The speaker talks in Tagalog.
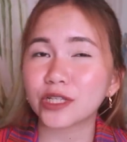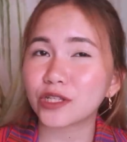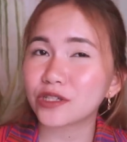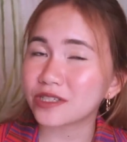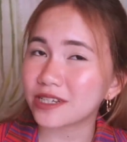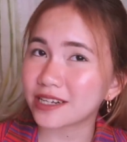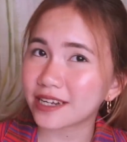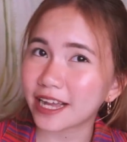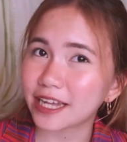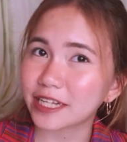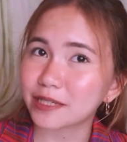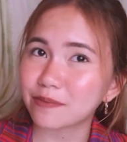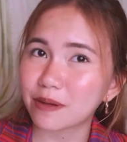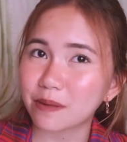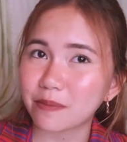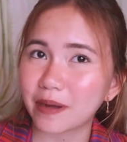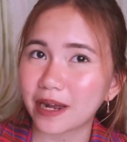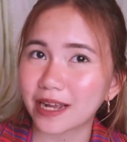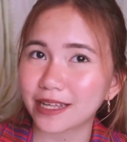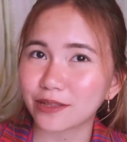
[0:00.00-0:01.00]
Ito siya guys,
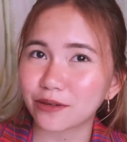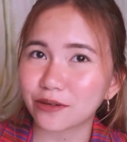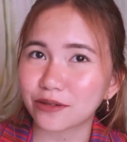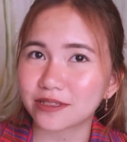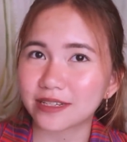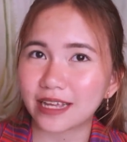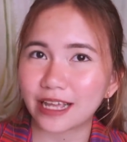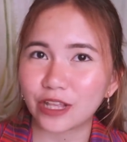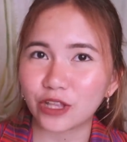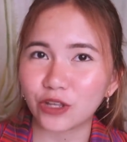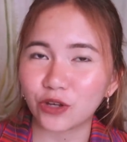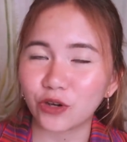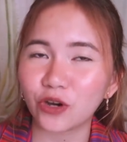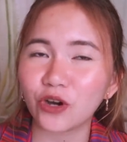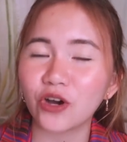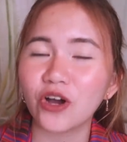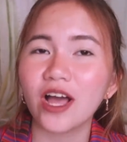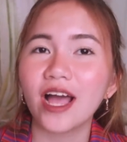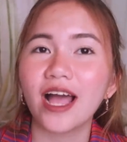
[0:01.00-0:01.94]
papakita ko sa inyo.